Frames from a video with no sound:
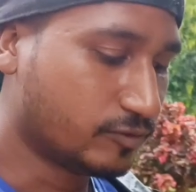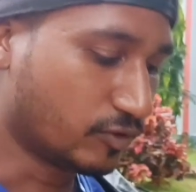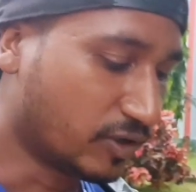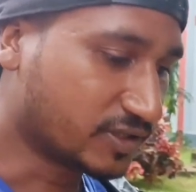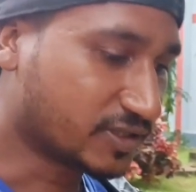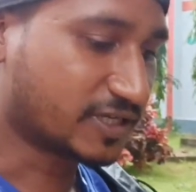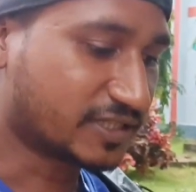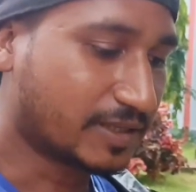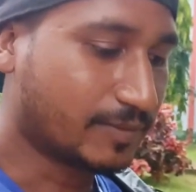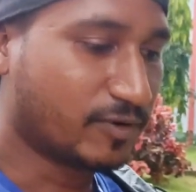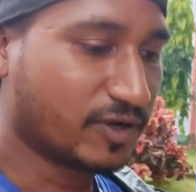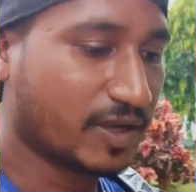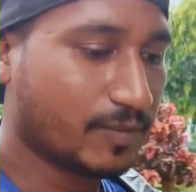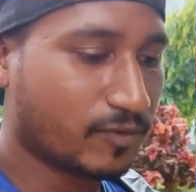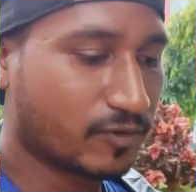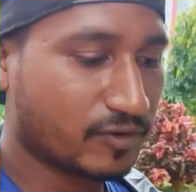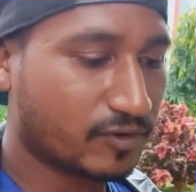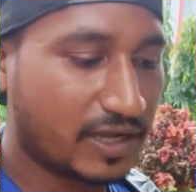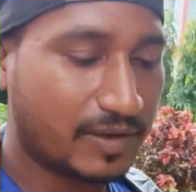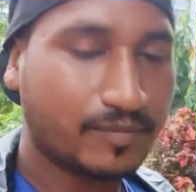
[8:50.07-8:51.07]
तुरंत ख़त्म हो गया
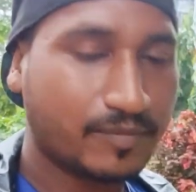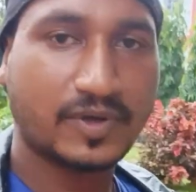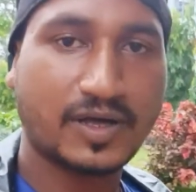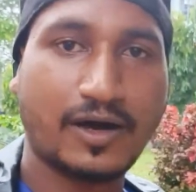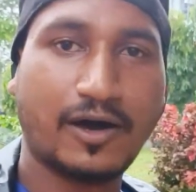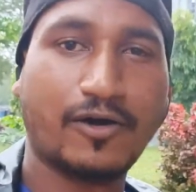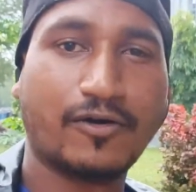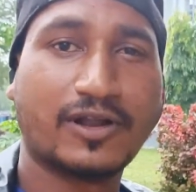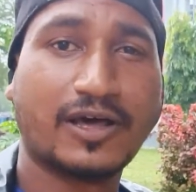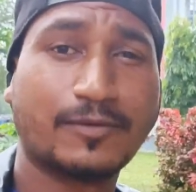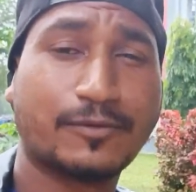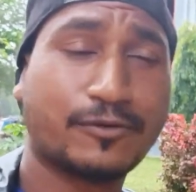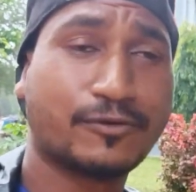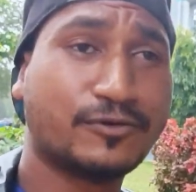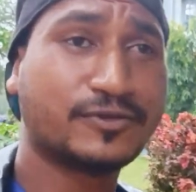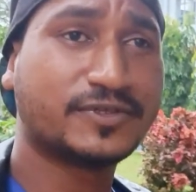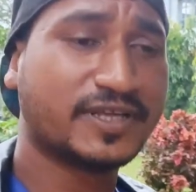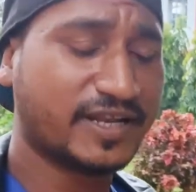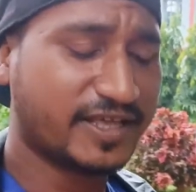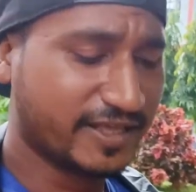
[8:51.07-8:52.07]
प्रोग्राम और हम
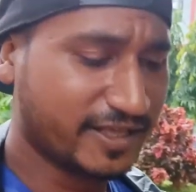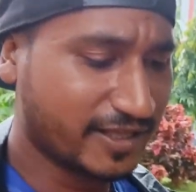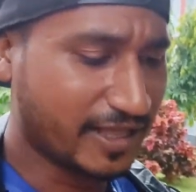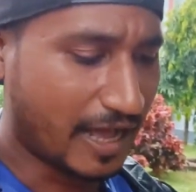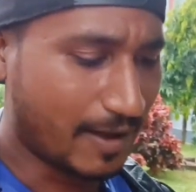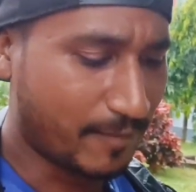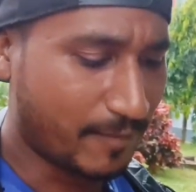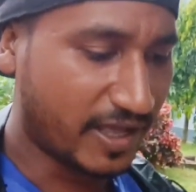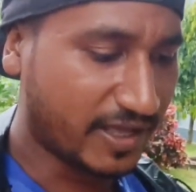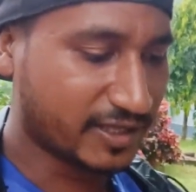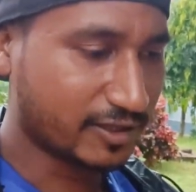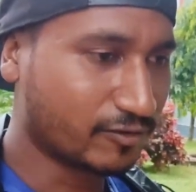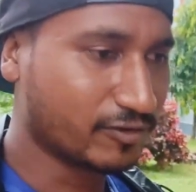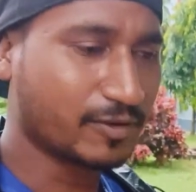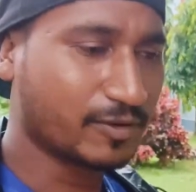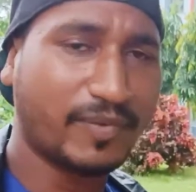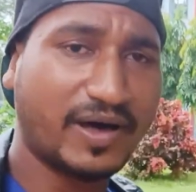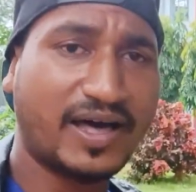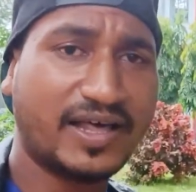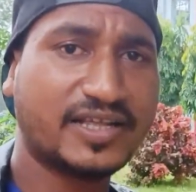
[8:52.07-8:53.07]
शुरू से नहीं आ पाए
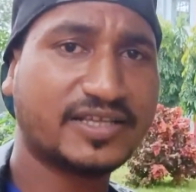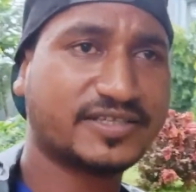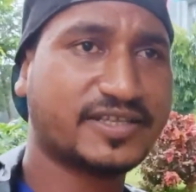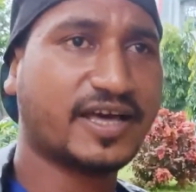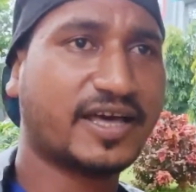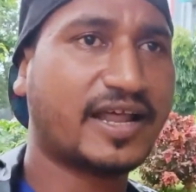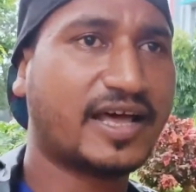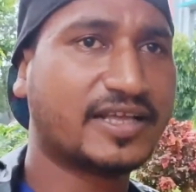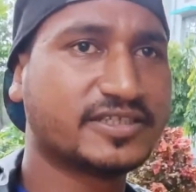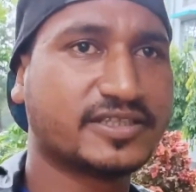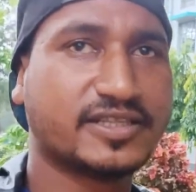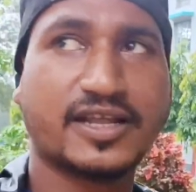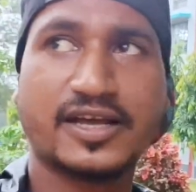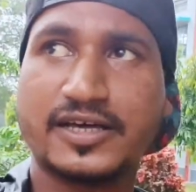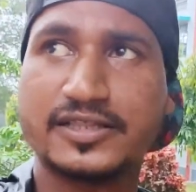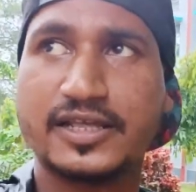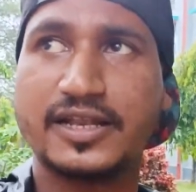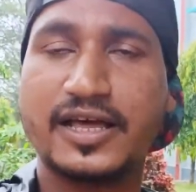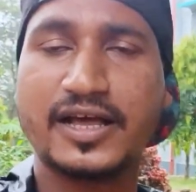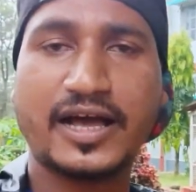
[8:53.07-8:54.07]
क्योंकि बारिश यार आज इतना
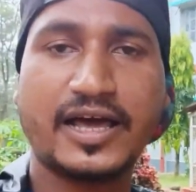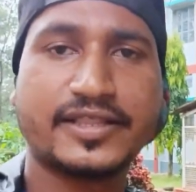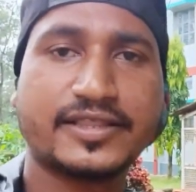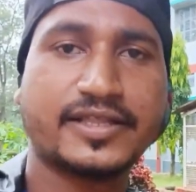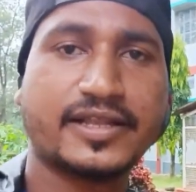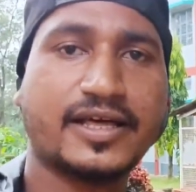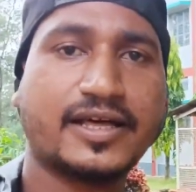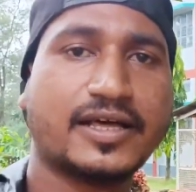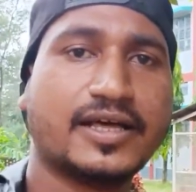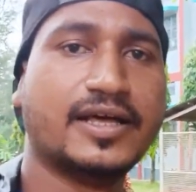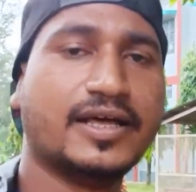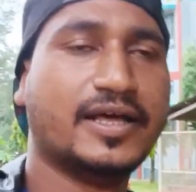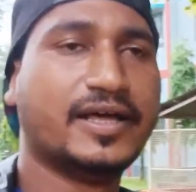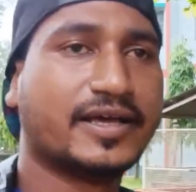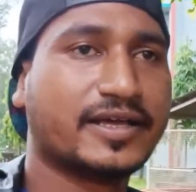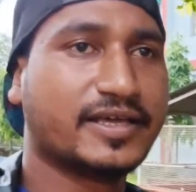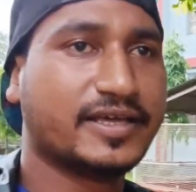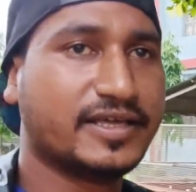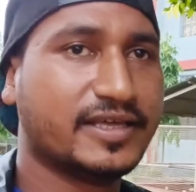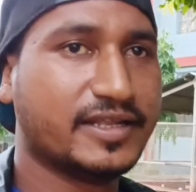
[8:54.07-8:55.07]
खतरनाक आ रही थी ना
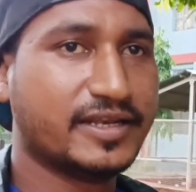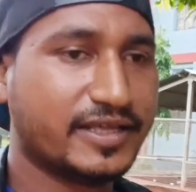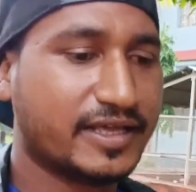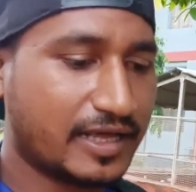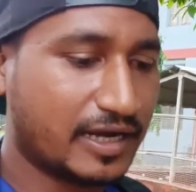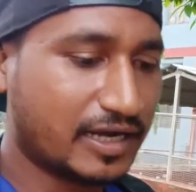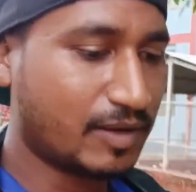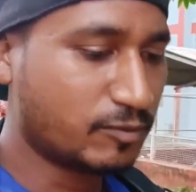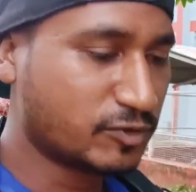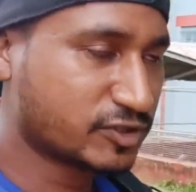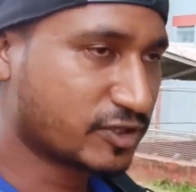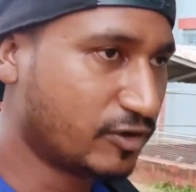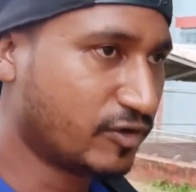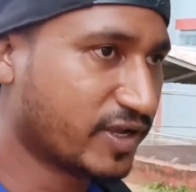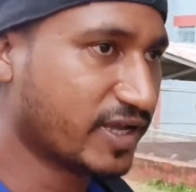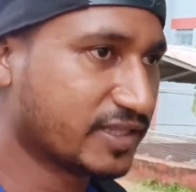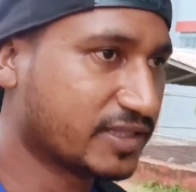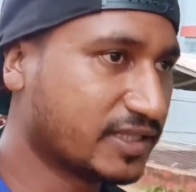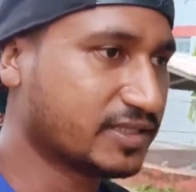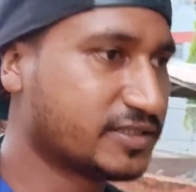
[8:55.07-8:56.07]
कि निकलना मुश्किल
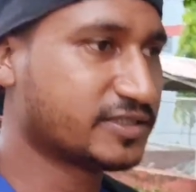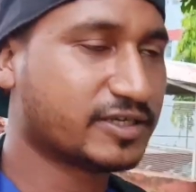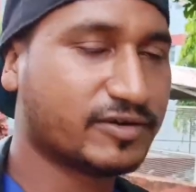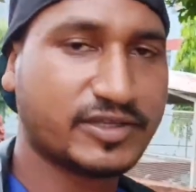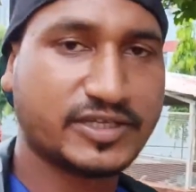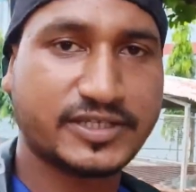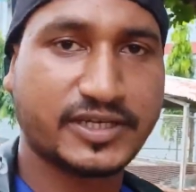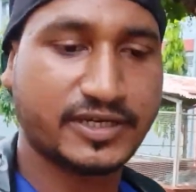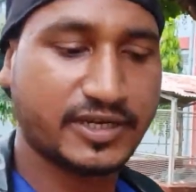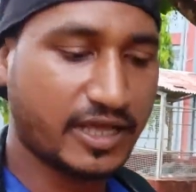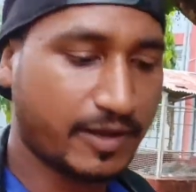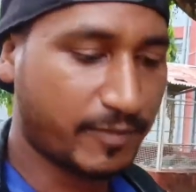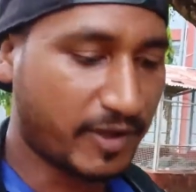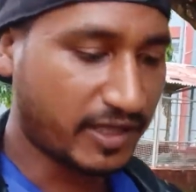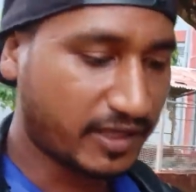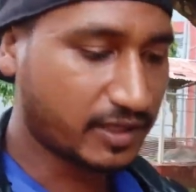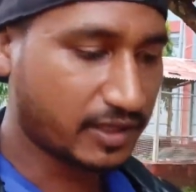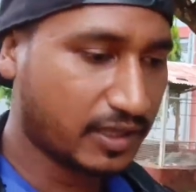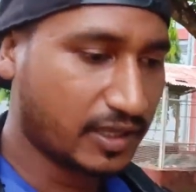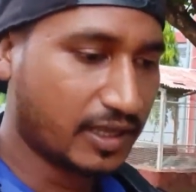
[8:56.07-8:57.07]
हो गया था जिसकी वजह से नहीं आ
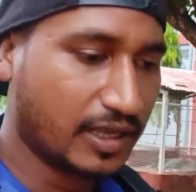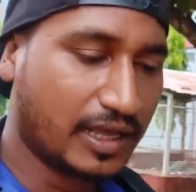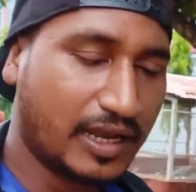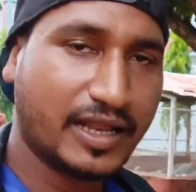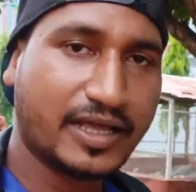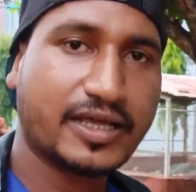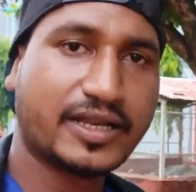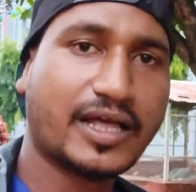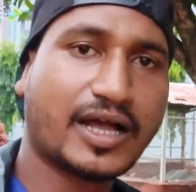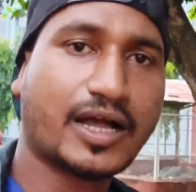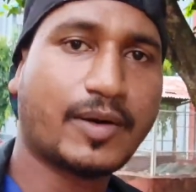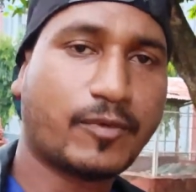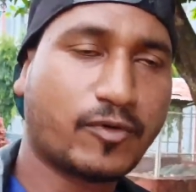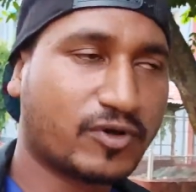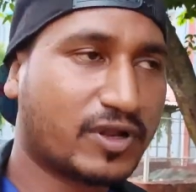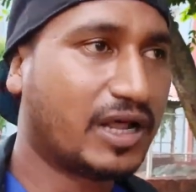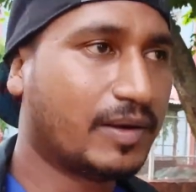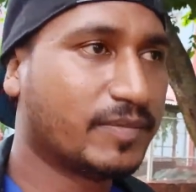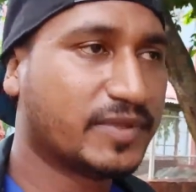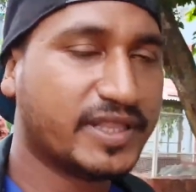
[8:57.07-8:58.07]
पाए लेकिन यहाँ का
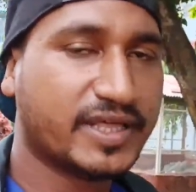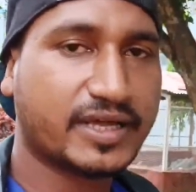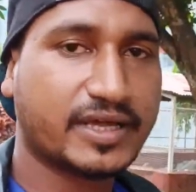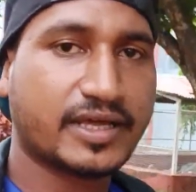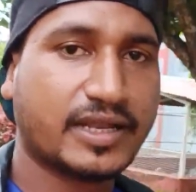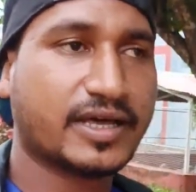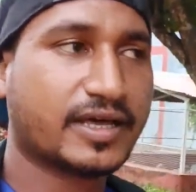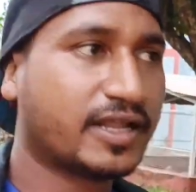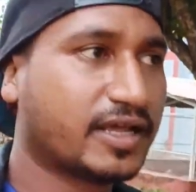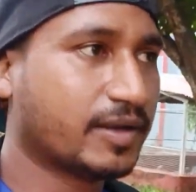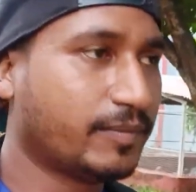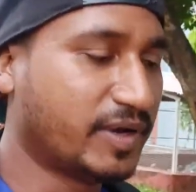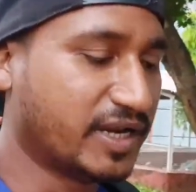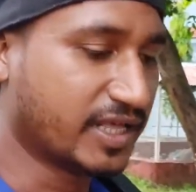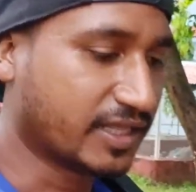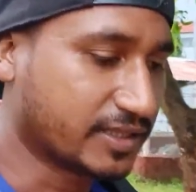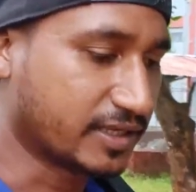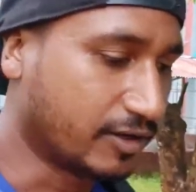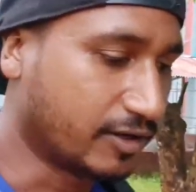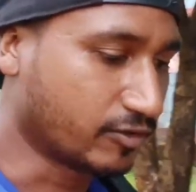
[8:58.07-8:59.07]
प्रोग्राम देख के लग रहा है कि
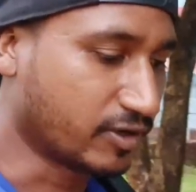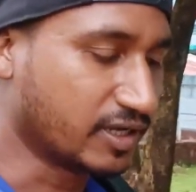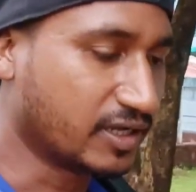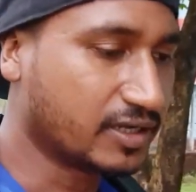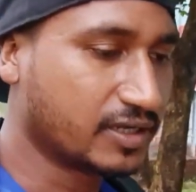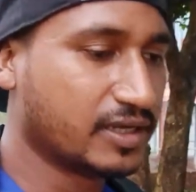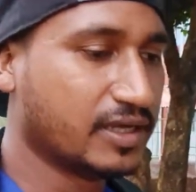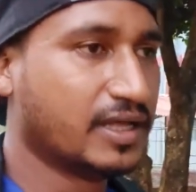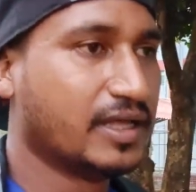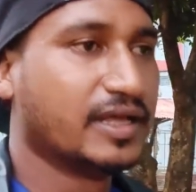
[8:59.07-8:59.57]
बढ़िया था होगा